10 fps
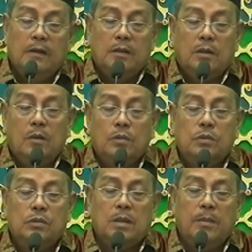terus no
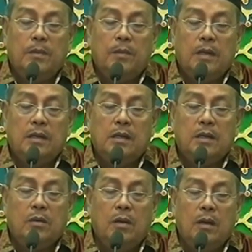sampai wadi
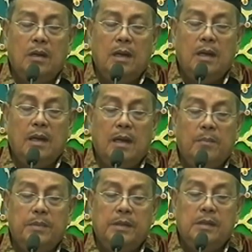lil
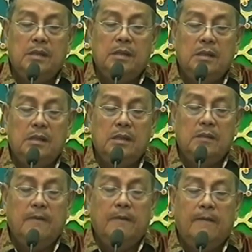abidin
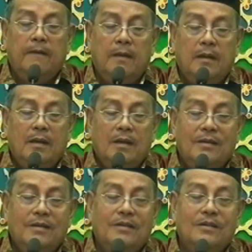
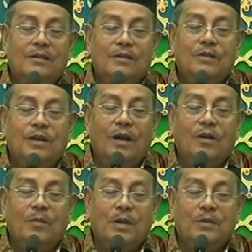lho gak
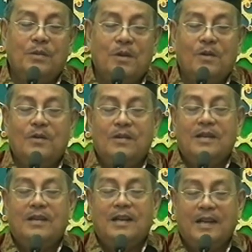kok ikut tok
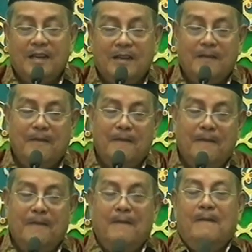enteng
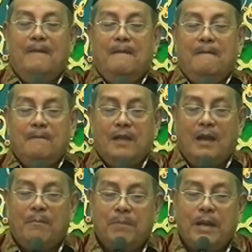
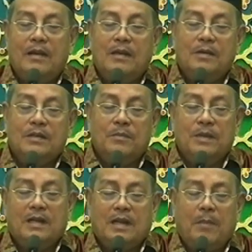apal iki
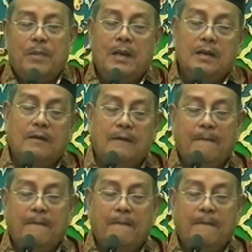sampean kapalan